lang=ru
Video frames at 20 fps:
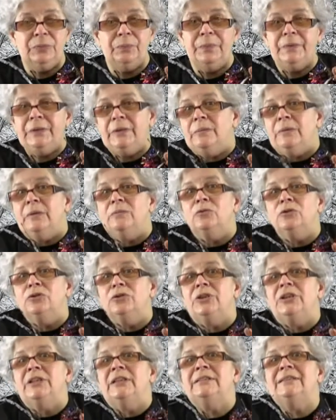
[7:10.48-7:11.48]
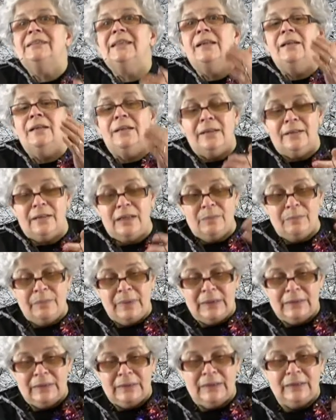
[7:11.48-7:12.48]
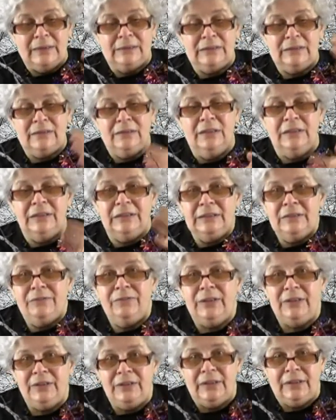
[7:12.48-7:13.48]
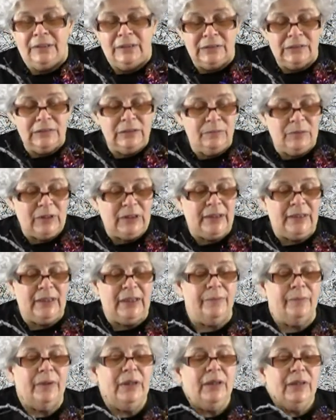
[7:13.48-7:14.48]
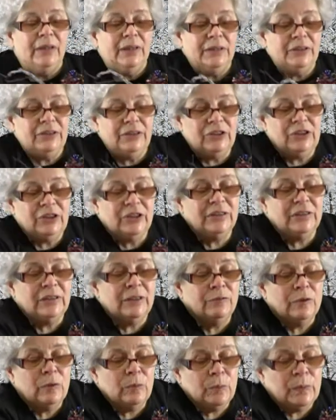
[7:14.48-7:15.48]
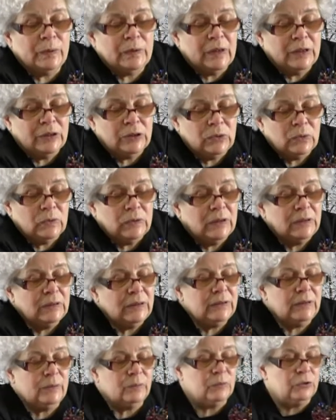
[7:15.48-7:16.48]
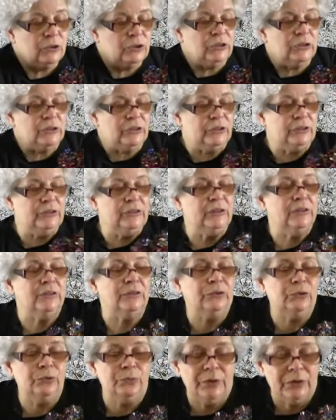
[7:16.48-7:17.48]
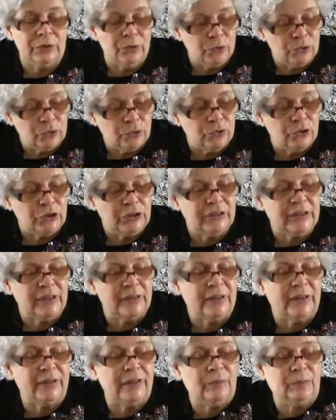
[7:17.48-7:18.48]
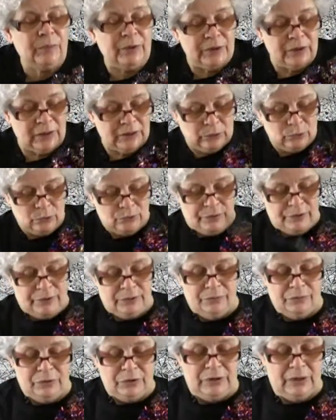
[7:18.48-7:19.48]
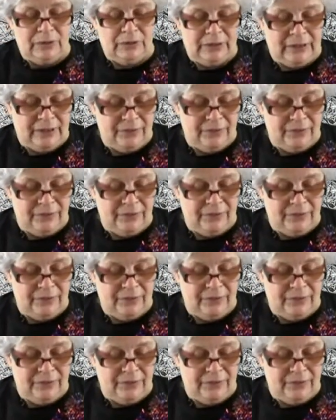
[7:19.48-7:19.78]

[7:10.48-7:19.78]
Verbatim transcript: потому что я заранее покрасила эти ветки разным клеем. И сейчас я вам покажу, как это можно сделать. У меня тоже уже заранее приготовлена вот такая